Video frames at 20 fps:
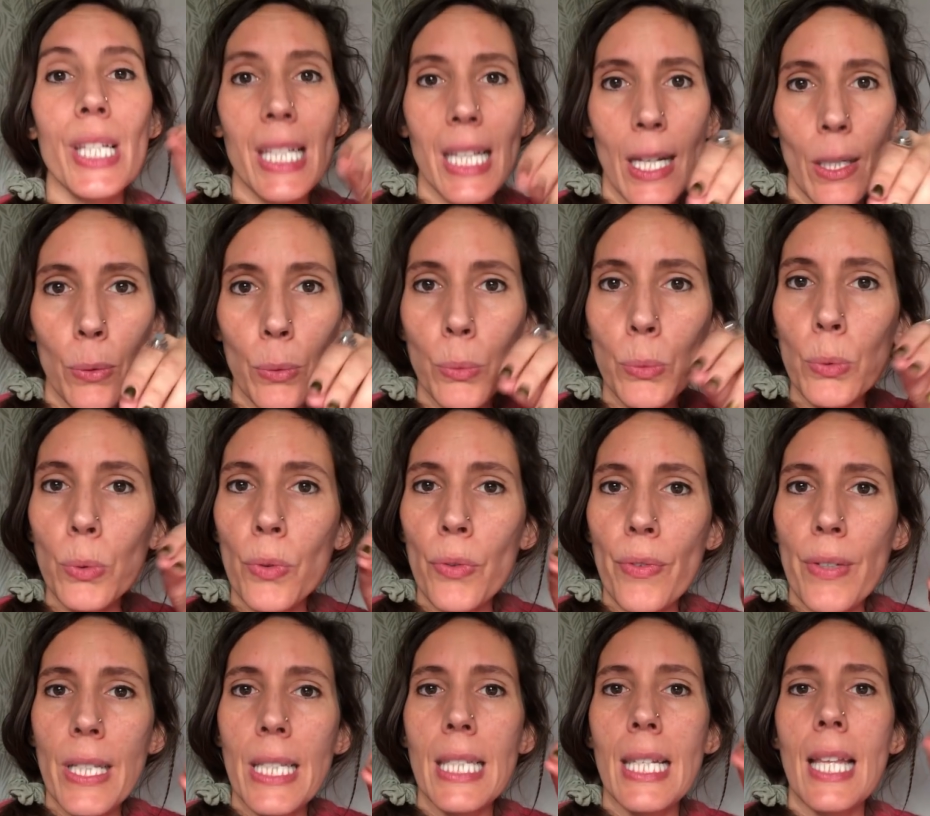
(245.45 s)
según tu
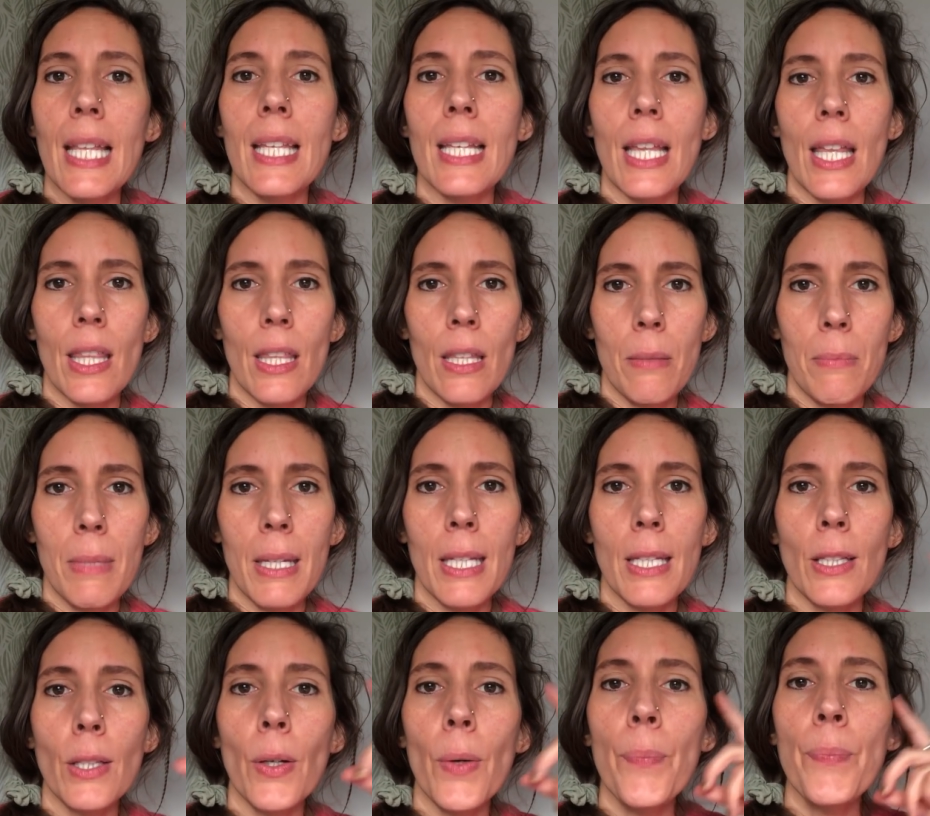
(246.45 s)
fecha de
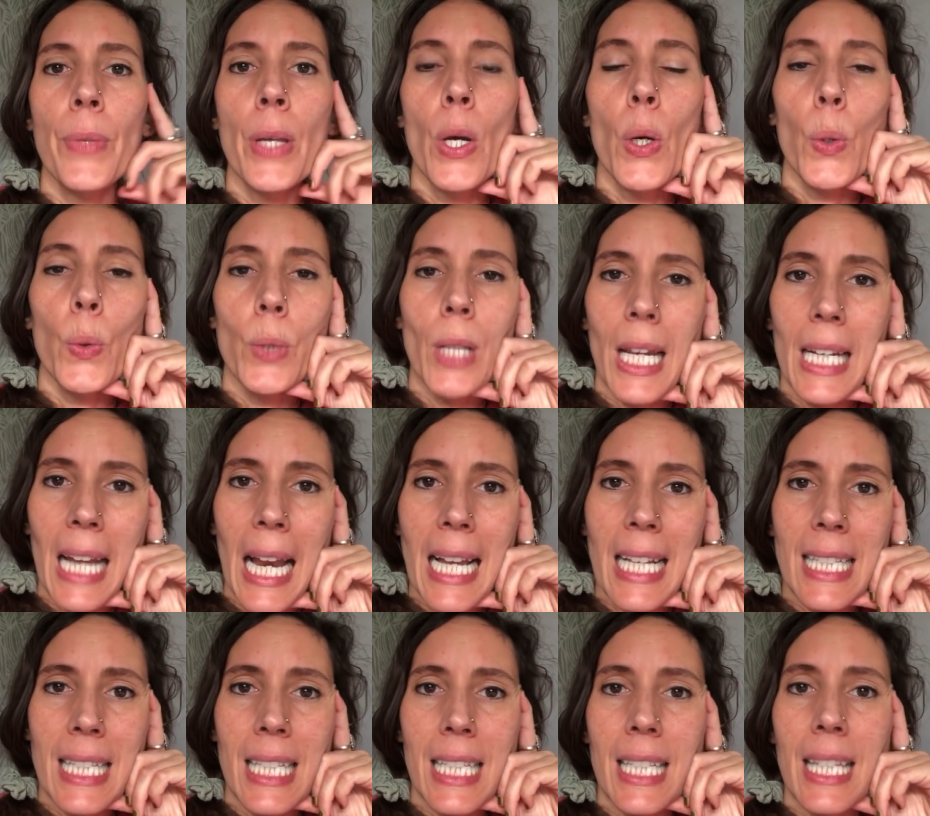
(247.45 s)
nacimiento, un
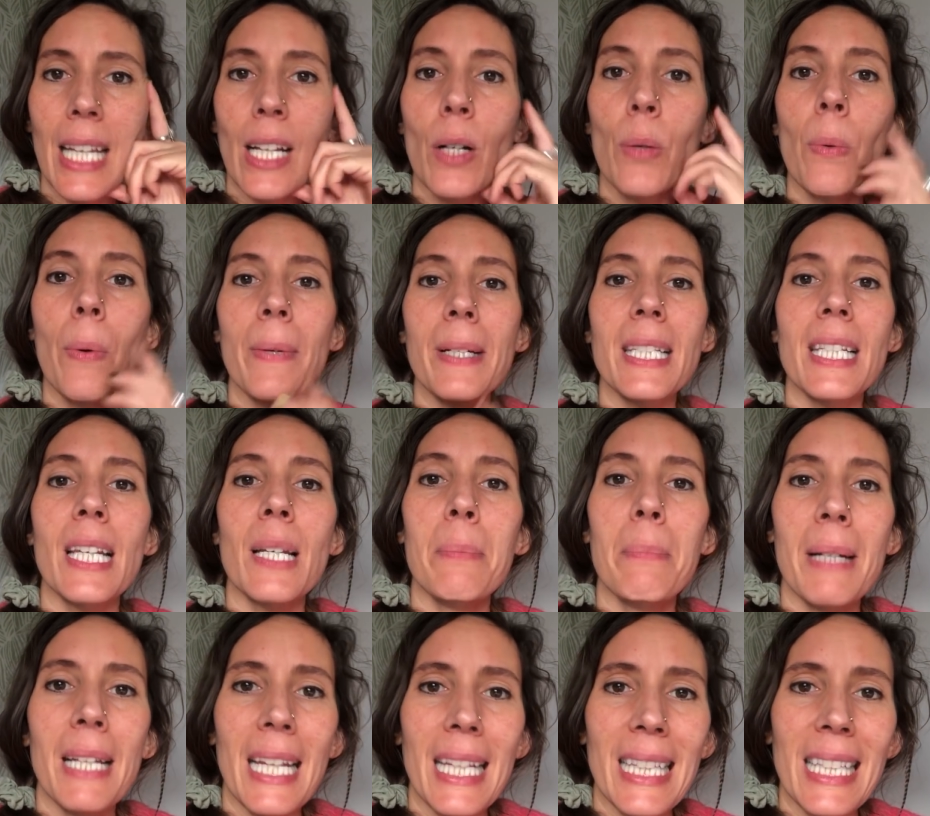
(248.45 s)
análisis de cómo va a ser
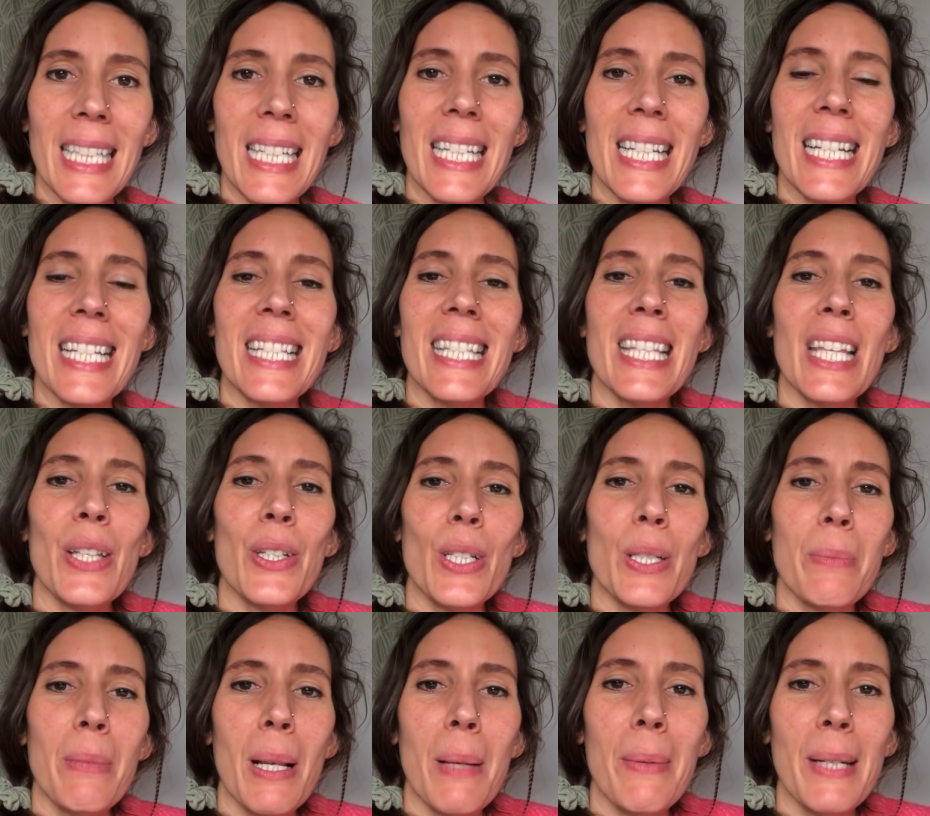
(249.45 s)
para ti este
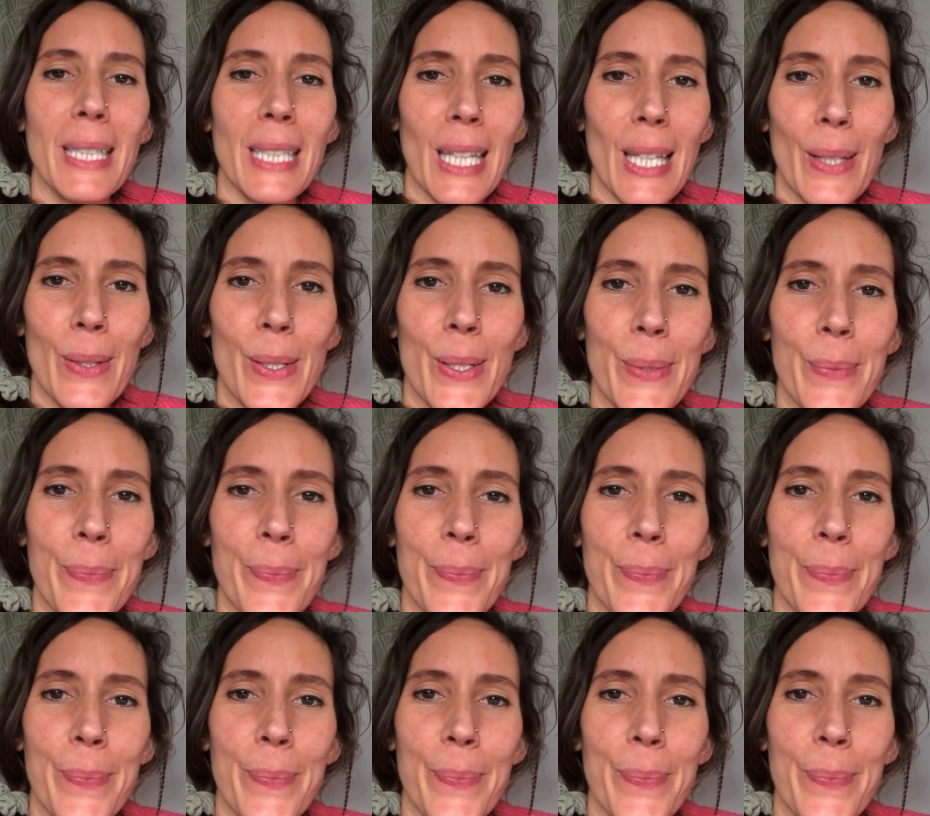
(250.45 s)
2022.